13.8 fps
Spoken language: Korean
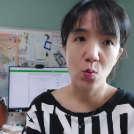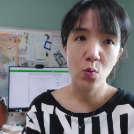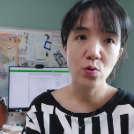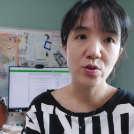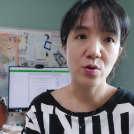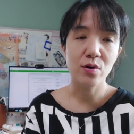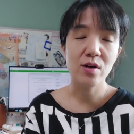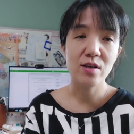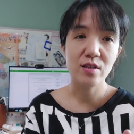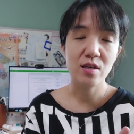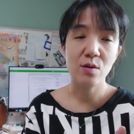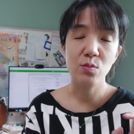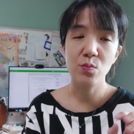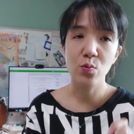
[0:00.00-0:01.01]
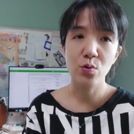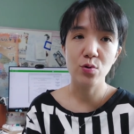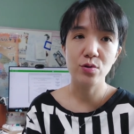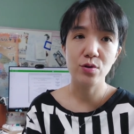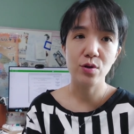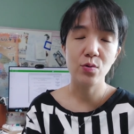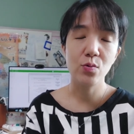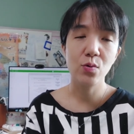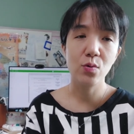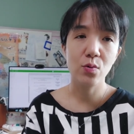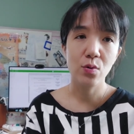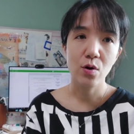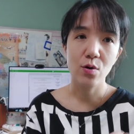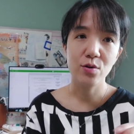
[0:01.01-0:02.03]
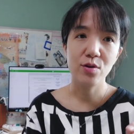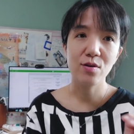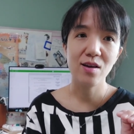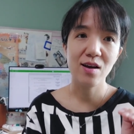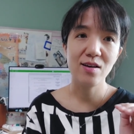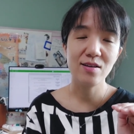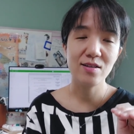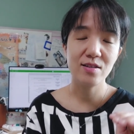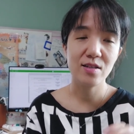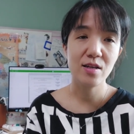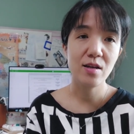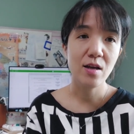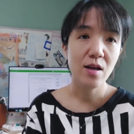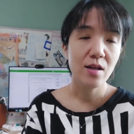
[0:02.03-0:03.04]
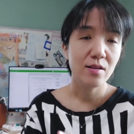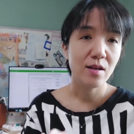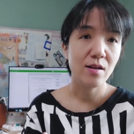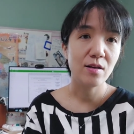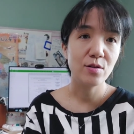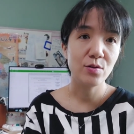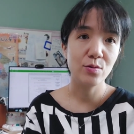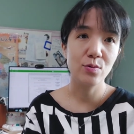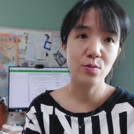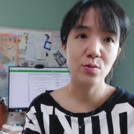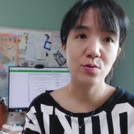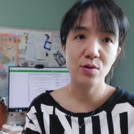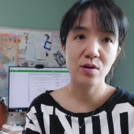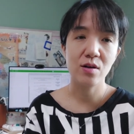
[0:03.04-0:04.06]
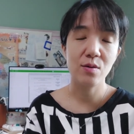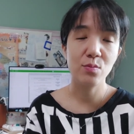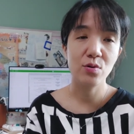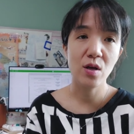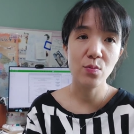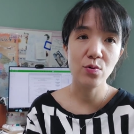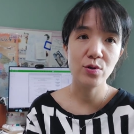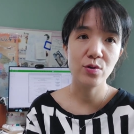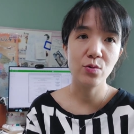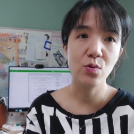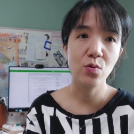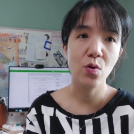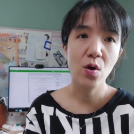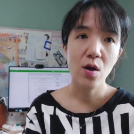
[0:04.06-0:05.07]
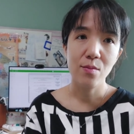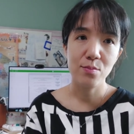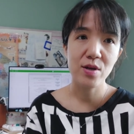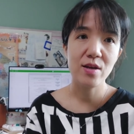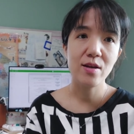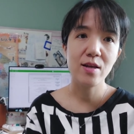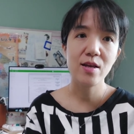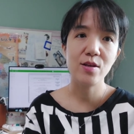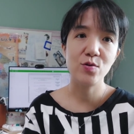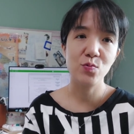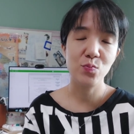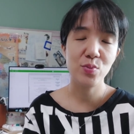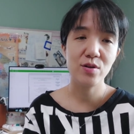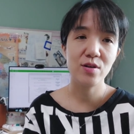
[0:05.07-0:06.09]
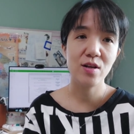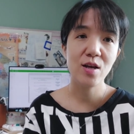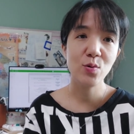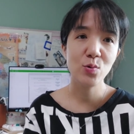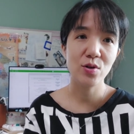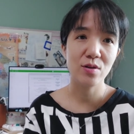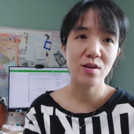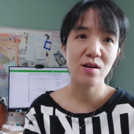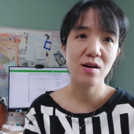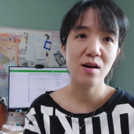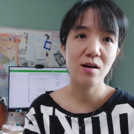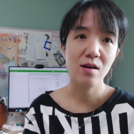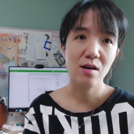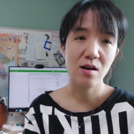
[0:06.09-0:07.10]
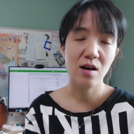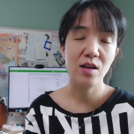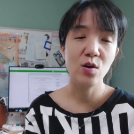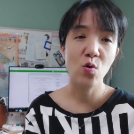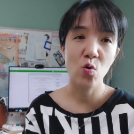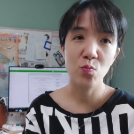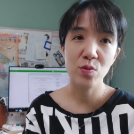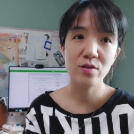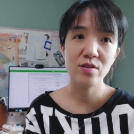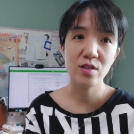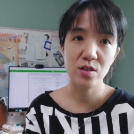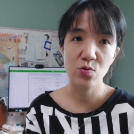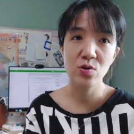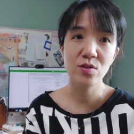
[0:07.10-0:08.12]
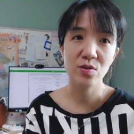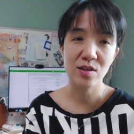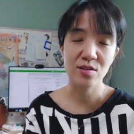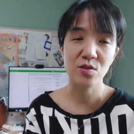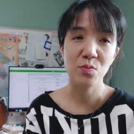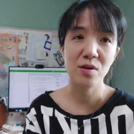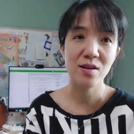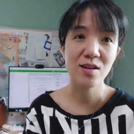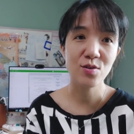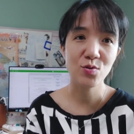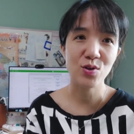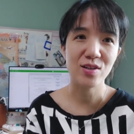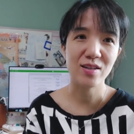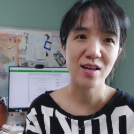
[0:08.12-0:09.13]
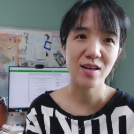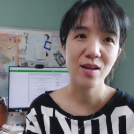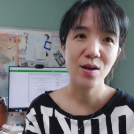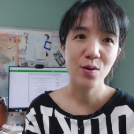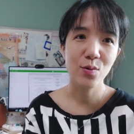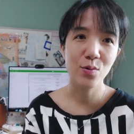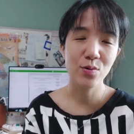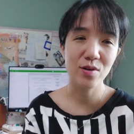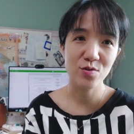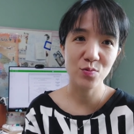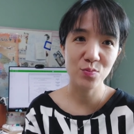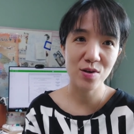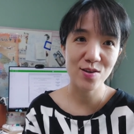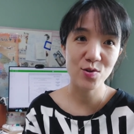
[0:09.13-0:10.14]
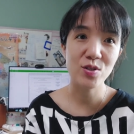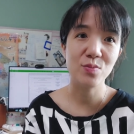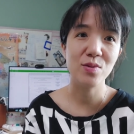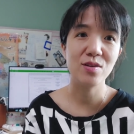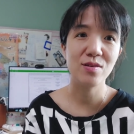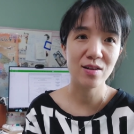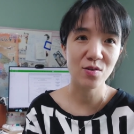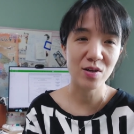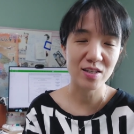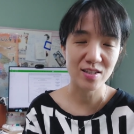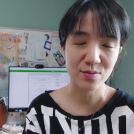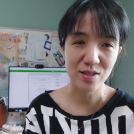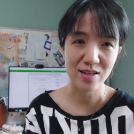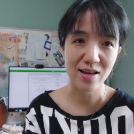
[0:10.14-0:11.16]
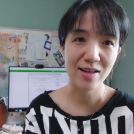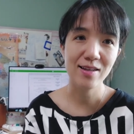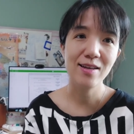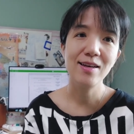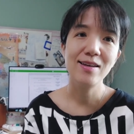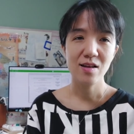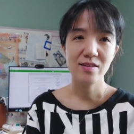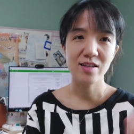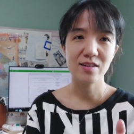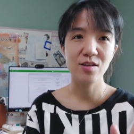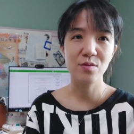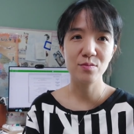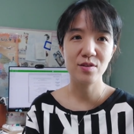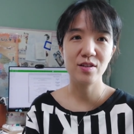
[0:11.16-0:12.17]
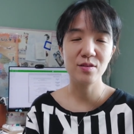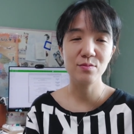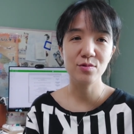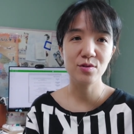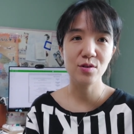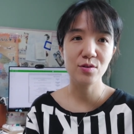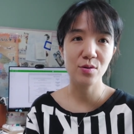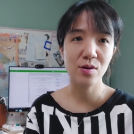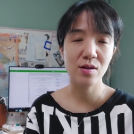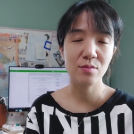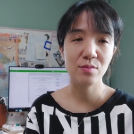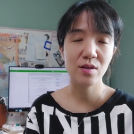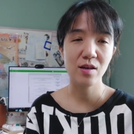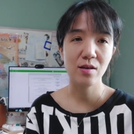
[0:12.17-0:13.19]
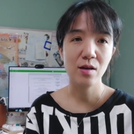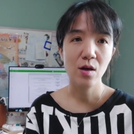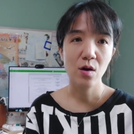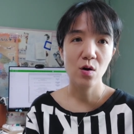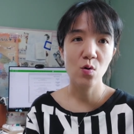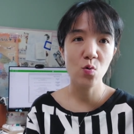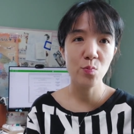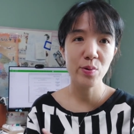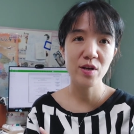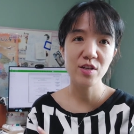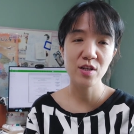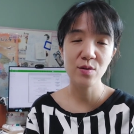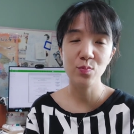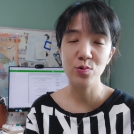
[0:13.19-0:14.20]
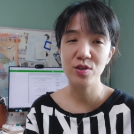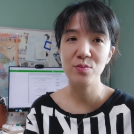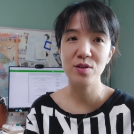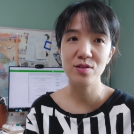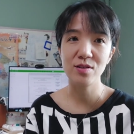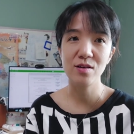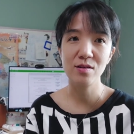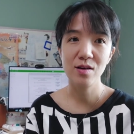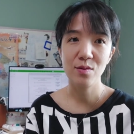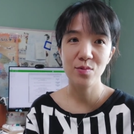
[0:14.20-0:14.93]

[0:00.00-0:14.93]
그 전까지 한번 보여드리고 어떻게 하는지 대략적으로 저랑 한번 해보시고 미리 준비를 해놓으셨다가 아이가 오면 지원서 작성만 할 수 있게 그렇게 준비해 주시면 될 것 같습니다. 자, 그럼 지금부터 저와 함께 홈페이지를 보시면서